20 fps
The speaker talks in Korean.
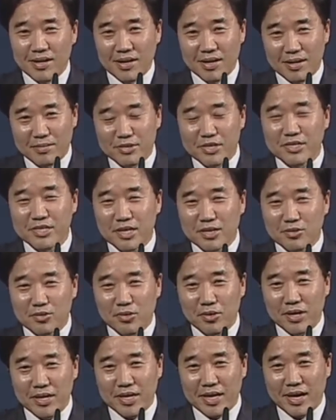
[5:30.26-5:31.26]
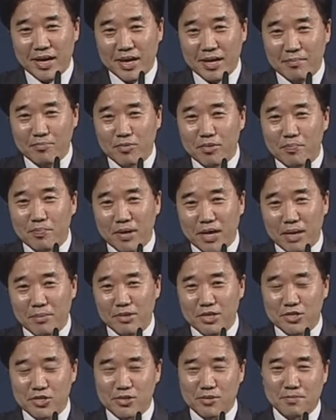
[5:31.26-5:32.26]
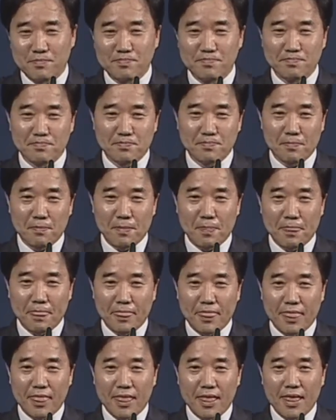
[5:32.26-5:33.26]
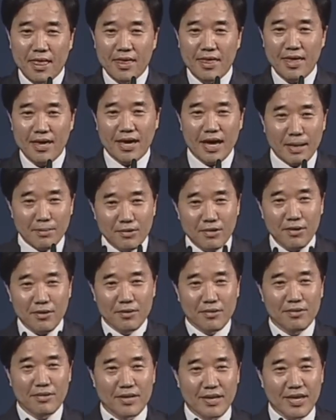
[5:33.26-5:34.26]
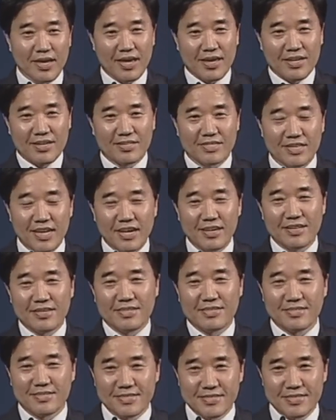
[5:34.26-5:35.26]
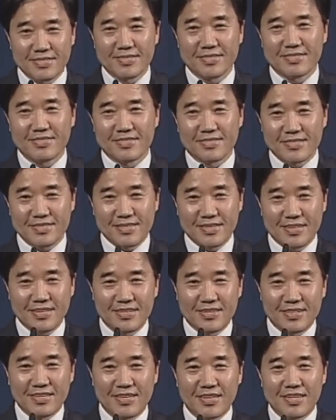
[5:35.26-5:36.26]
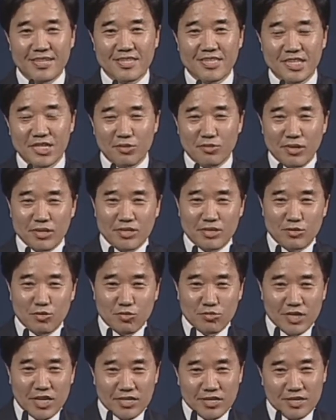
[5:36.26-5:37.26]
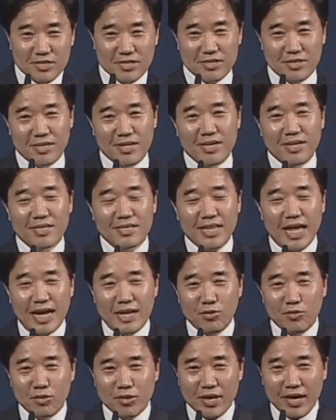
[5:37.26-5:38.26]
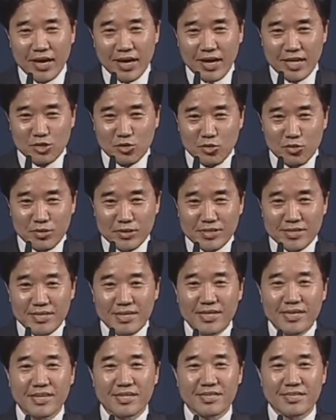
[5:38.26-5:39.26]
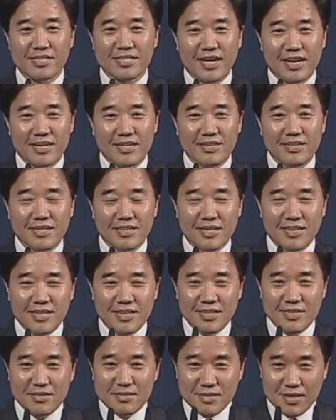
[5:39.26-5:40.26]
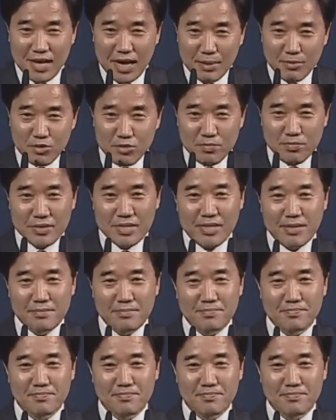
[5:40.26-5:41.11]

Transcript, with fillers: 없을 정도로 이렇게 불편함이 있죠. 까불어요 이렇게 쌀을. 시골에서 농사져서 탈곡해 가져온 그 쌀을 까부릅니다.